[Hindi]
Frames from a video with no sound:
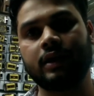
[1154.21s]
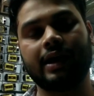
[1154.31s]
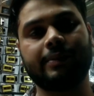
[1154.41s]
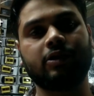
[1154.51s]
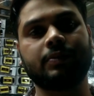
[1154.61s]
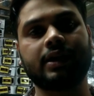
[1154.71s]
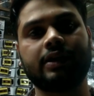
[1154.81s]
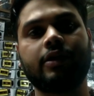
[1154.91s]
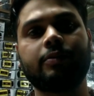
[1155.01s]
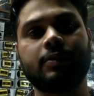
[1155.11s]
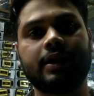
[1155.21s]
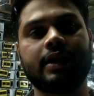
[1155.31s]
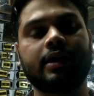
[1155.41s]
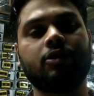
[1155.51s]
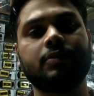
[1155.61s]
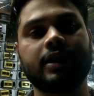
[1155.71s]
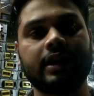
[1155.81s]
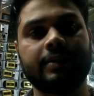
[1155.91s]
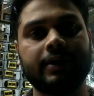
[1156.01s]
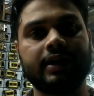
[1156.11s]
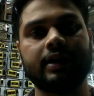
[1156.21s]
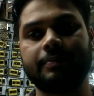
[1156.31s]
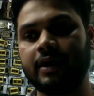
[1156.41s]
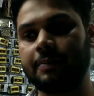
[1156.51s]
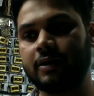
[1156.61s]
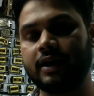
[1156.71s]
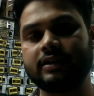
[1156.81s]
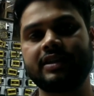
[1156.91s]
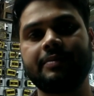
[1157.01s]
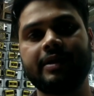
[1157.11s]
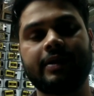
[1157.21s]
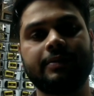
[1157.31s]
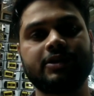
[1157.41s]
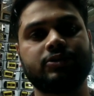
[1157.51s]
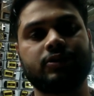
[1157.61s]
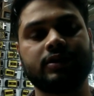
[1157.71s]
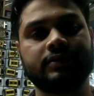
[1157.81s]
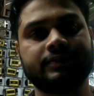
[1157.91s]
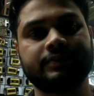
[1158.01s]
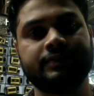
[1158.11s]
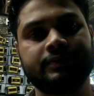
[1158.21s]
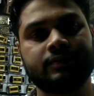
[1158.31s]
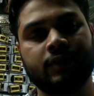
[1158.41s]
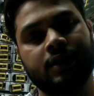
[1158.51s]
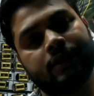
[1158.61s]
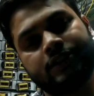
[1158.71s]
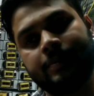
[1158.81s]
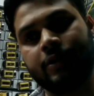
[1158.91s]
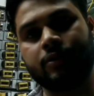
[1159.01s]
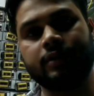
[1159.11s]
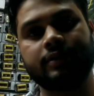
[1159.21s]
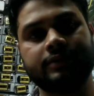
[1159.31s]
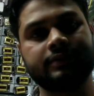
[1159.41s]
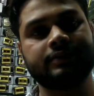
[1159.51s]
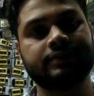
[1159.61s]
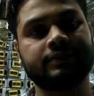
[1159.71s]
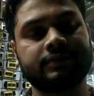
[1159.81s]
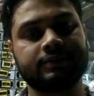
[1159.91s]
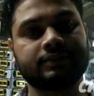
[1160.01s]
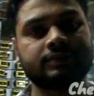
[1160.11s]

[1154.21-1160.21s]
अमाउंट बनेगा वो आपको मेरे अकाउंट में डालना पड़ेगा मैं आपको यहाँ से सेम डे माल भेज दूँगा ऑल ओवर इंडिया डिलीवरी जी बिल्कुल तो भाई सारी